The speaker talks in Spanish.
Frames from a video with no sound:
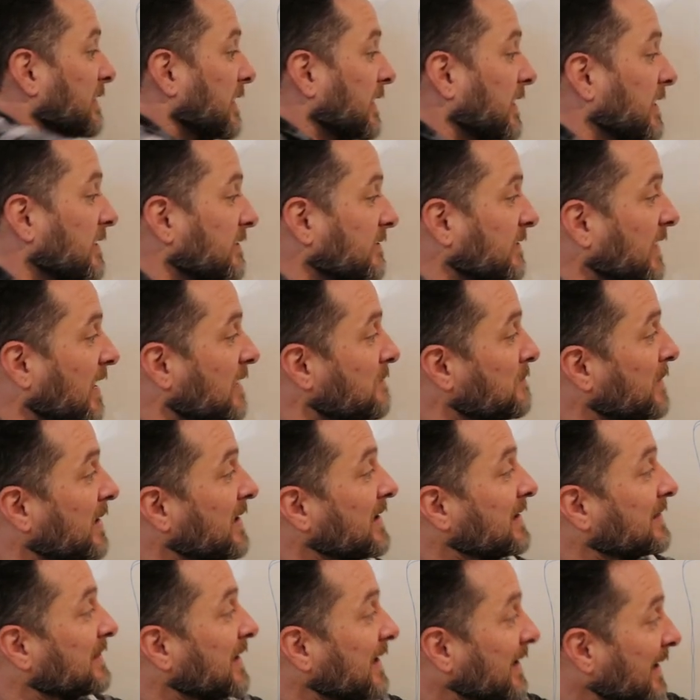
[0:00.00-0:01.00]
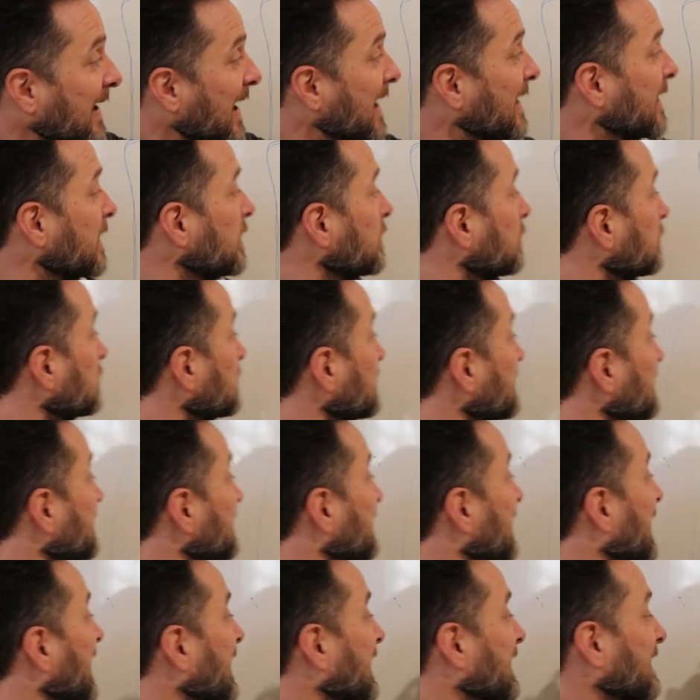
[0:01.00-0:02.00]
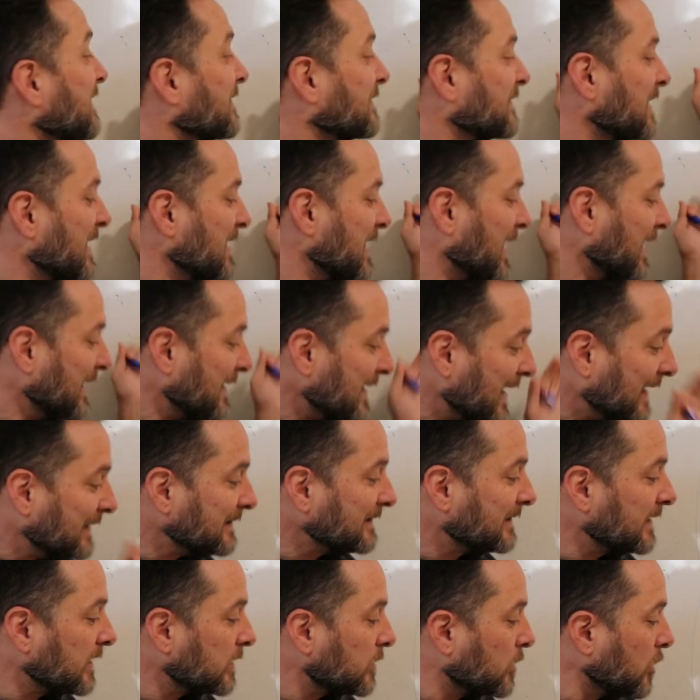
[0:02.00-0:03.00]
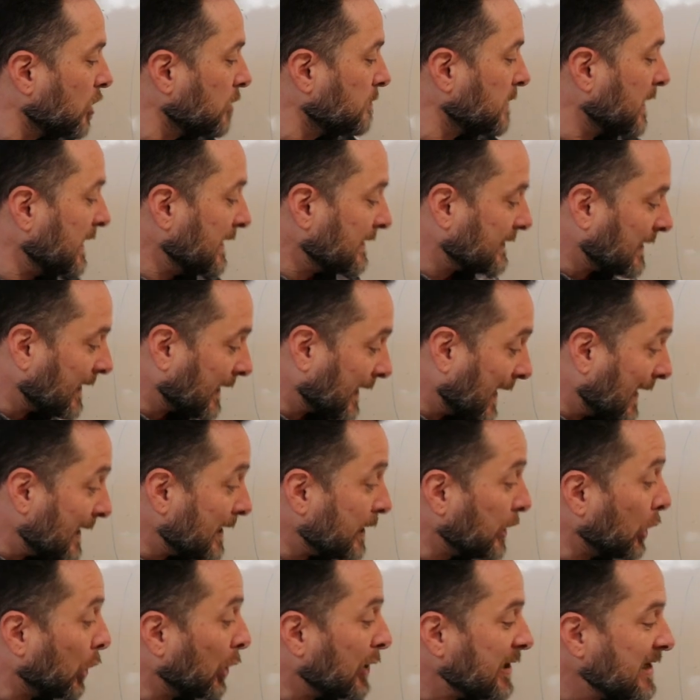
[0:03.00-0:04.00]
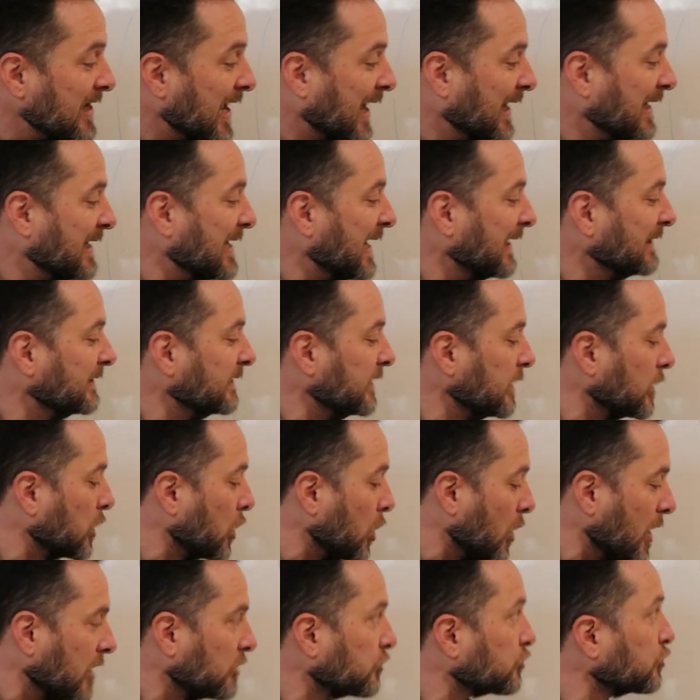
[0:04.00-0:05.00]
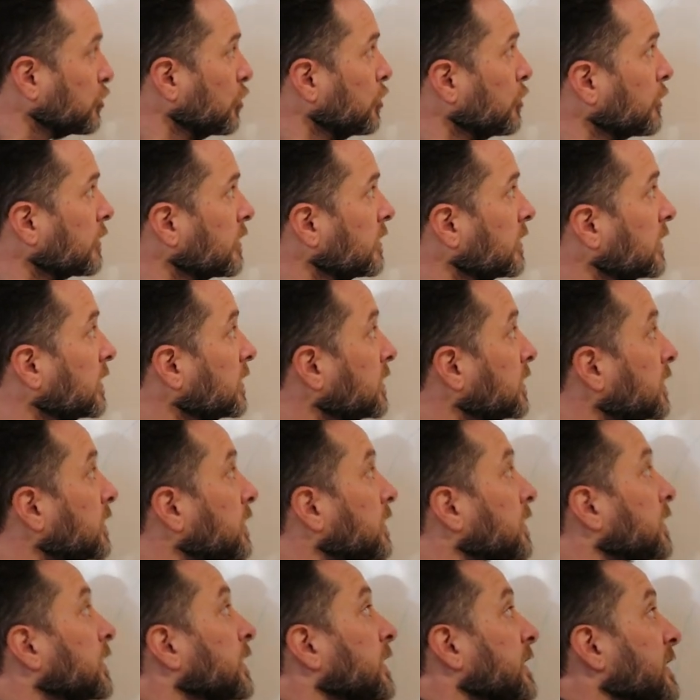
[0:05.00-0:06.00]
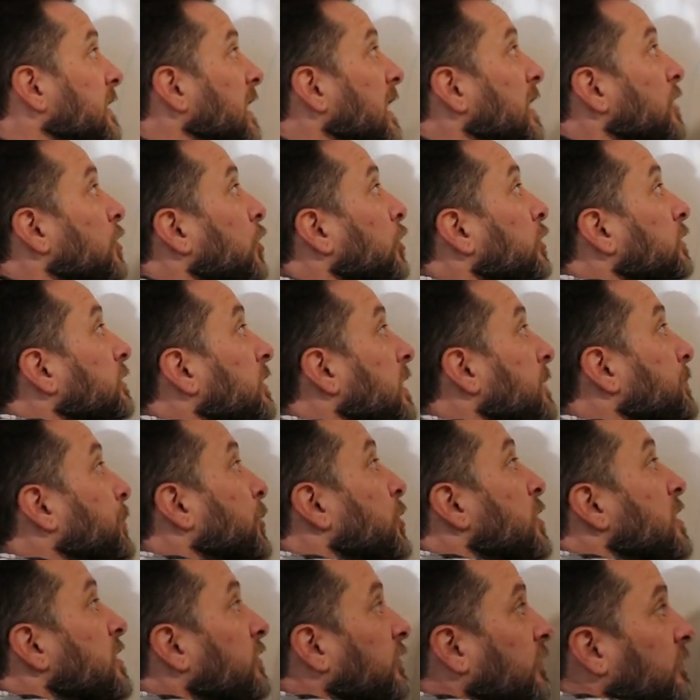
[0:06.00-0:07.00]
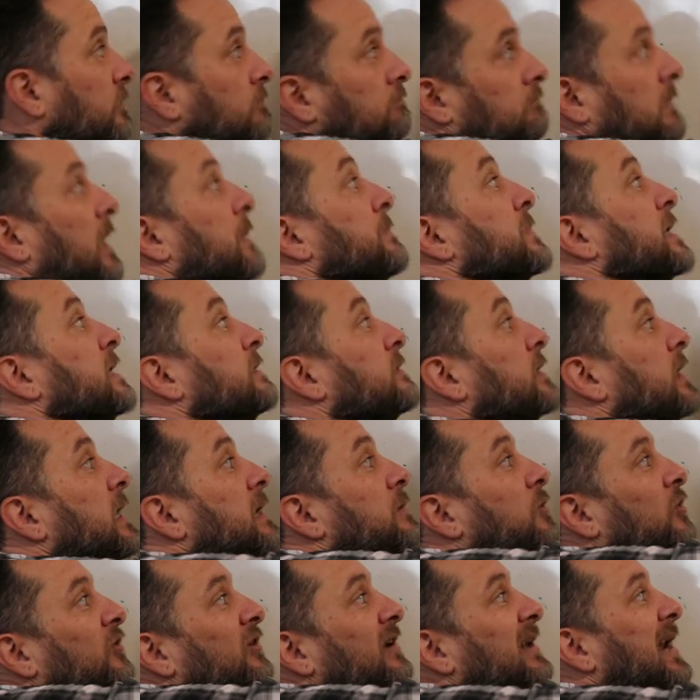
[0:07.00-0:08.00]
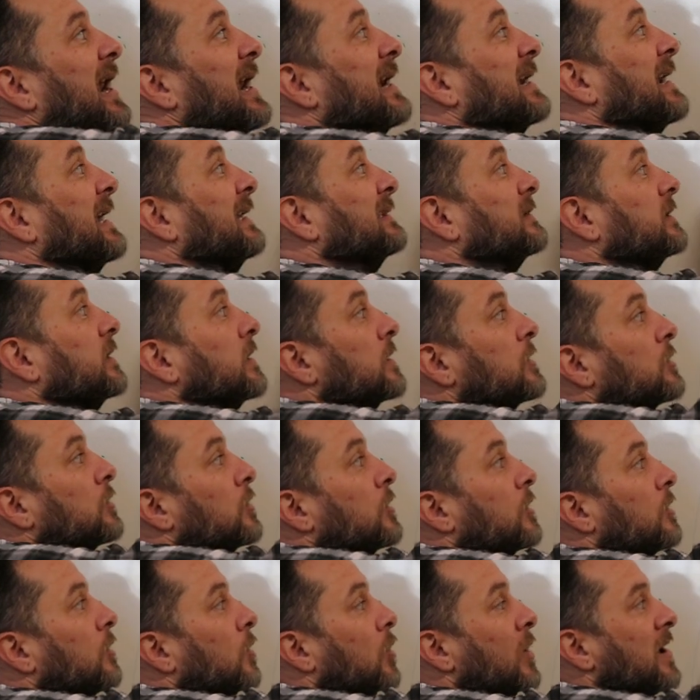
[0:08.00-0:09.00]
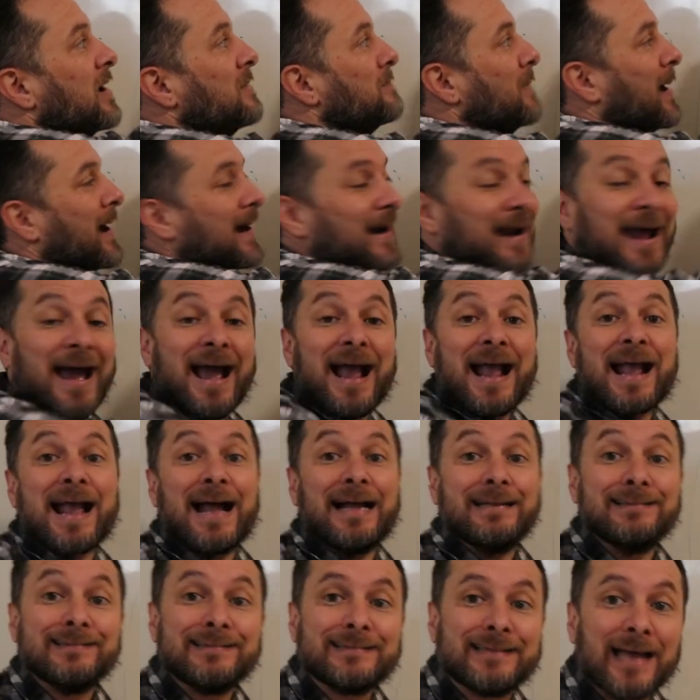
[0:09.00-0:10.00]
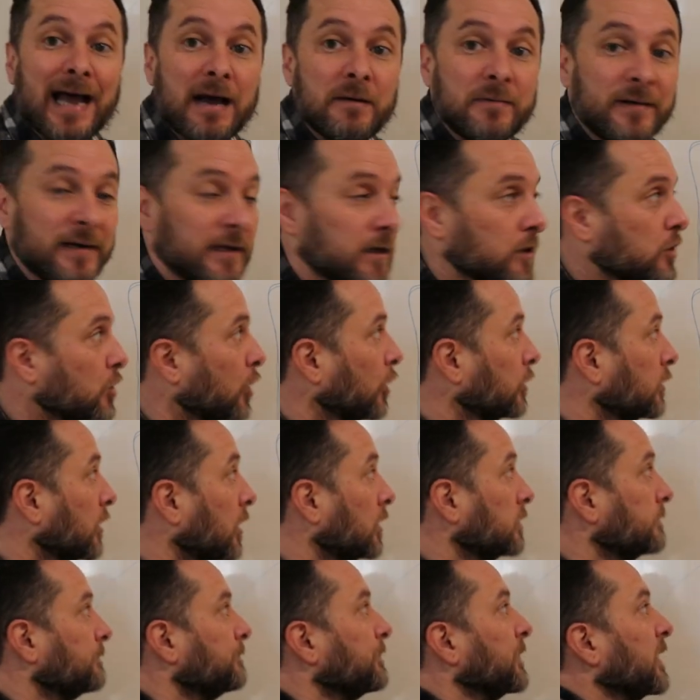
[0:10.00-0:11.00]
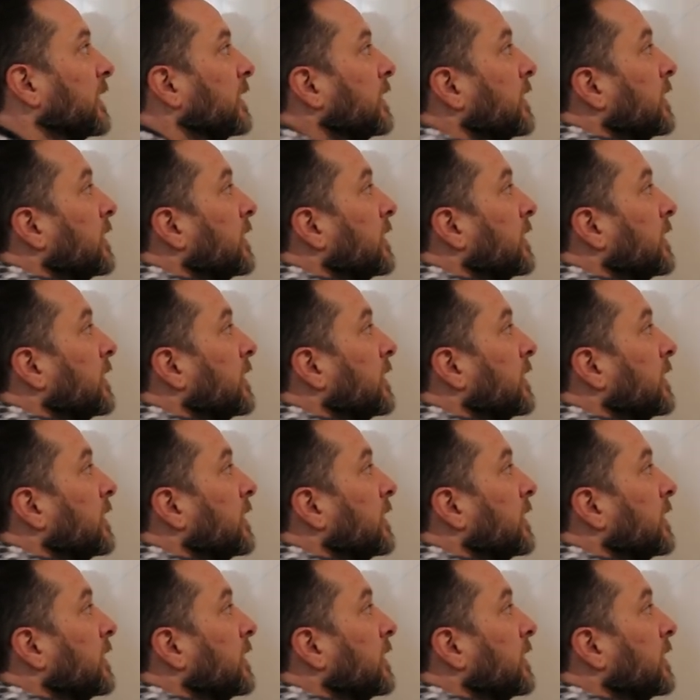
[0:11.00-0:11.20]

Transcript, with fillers: Aquí está el Mediterráneo, aquí está el Atlántico, Mediterráneo y Atlántico al sur, y al norte, pues, también tenemos el Atlántico o el mar Cantábrico, ¿no?